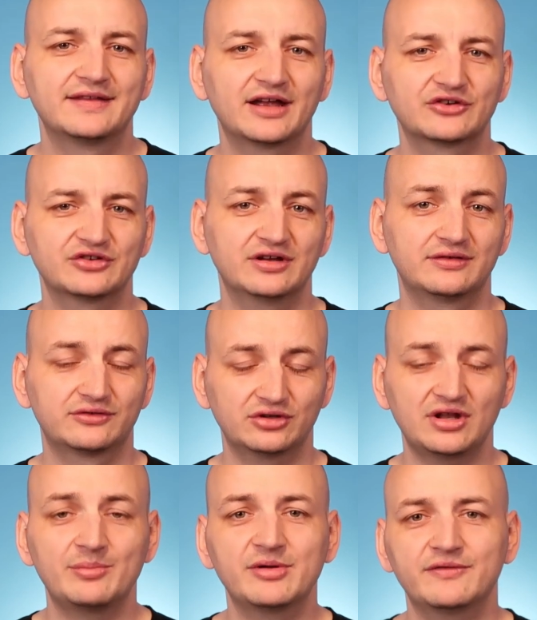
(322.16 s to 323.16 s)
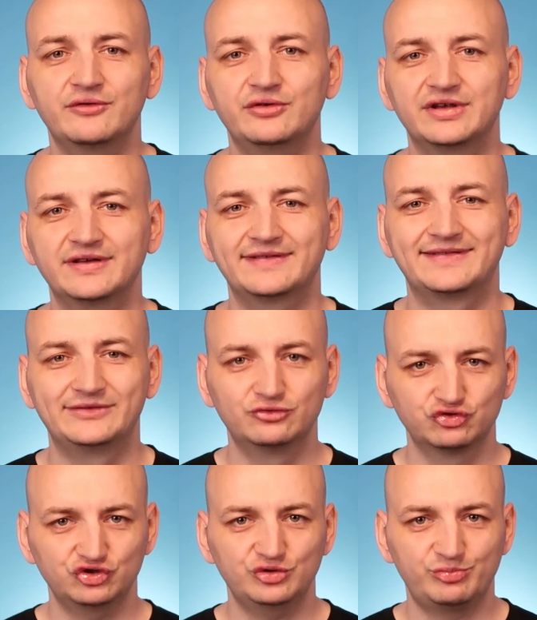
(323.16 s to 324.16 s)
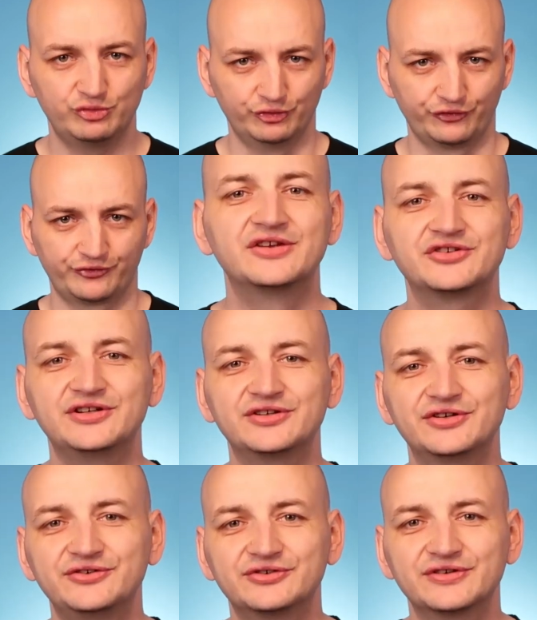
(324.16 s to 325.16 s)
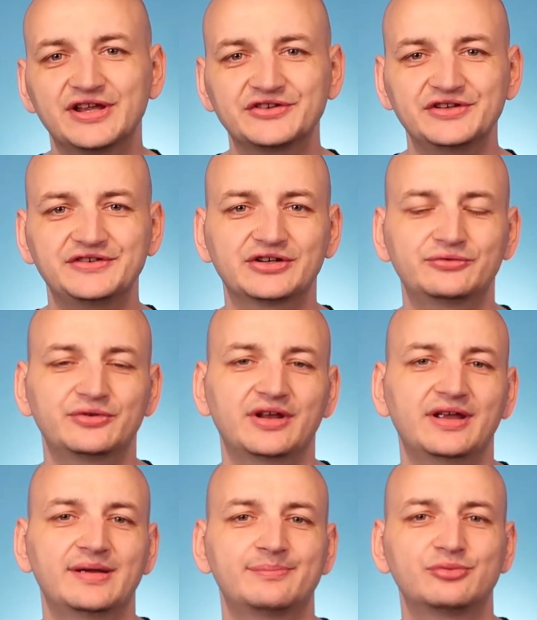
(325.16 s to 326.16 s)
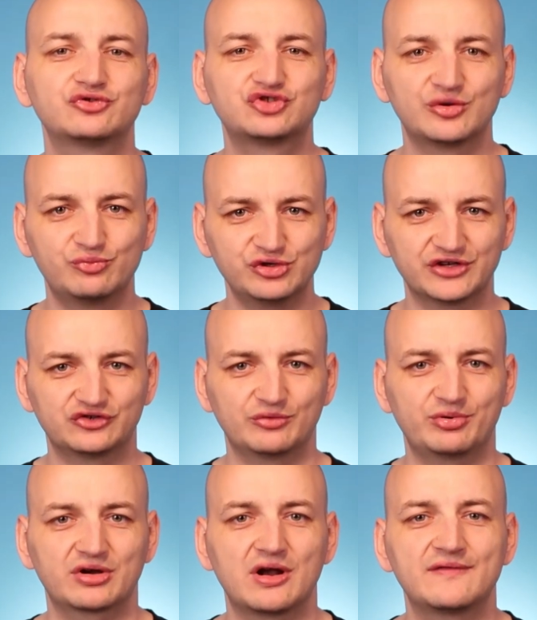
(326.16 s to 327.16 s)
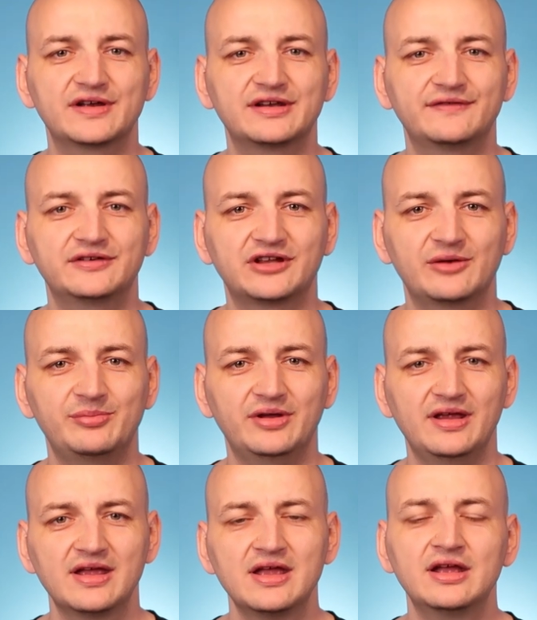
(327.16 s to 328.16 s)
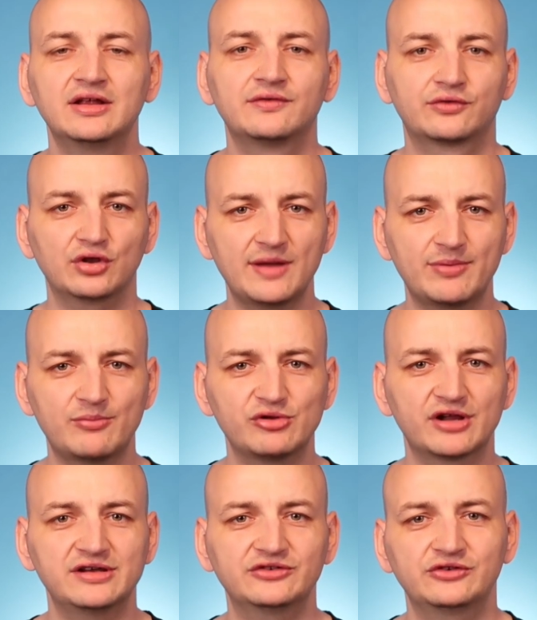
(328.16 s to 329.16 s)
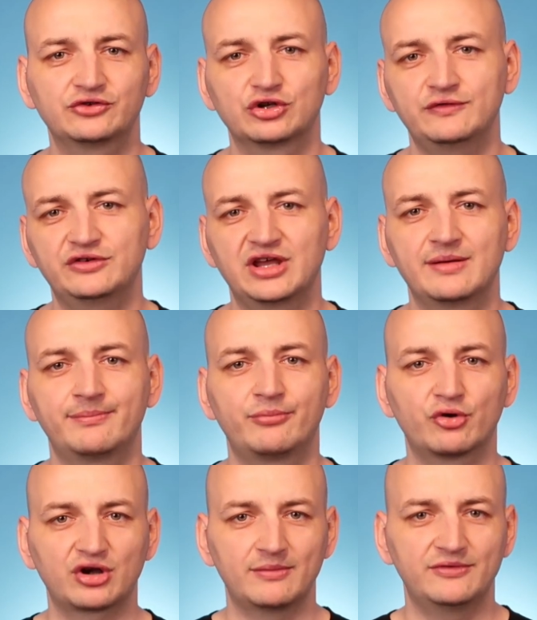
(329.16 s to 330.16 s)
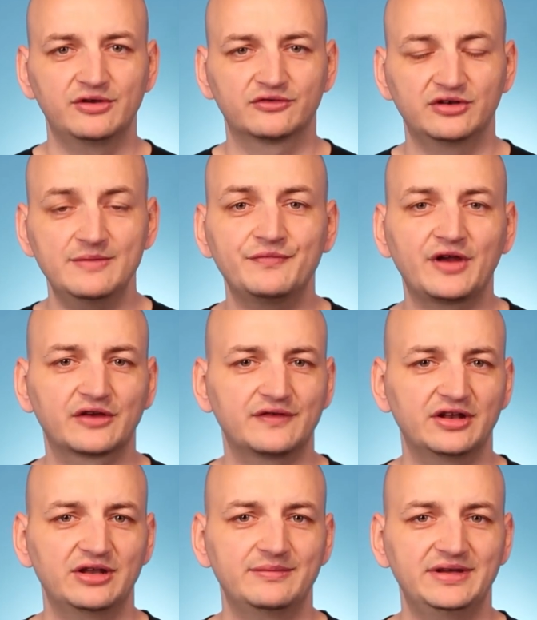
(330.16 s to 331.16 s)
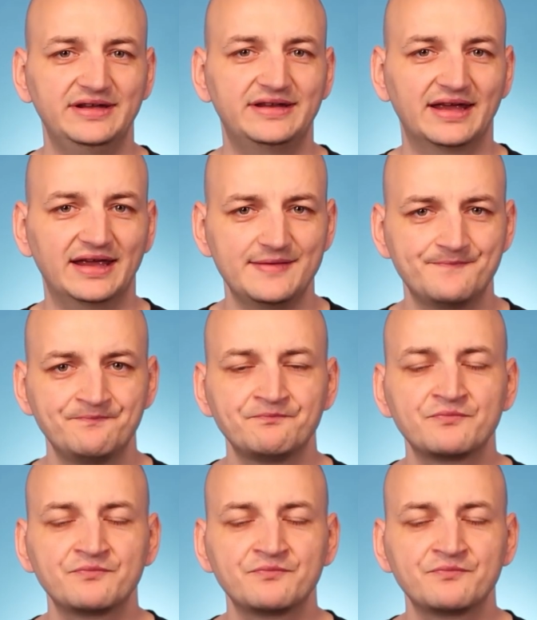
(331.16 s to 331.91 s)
także to na pewno jest duży plus. Jeżeli chodzi o narzędzia, które potrzebujesz do programowania w C Sharpie, to najpopularniejszym środowiskiem programistycznym, tak zwanym IDE,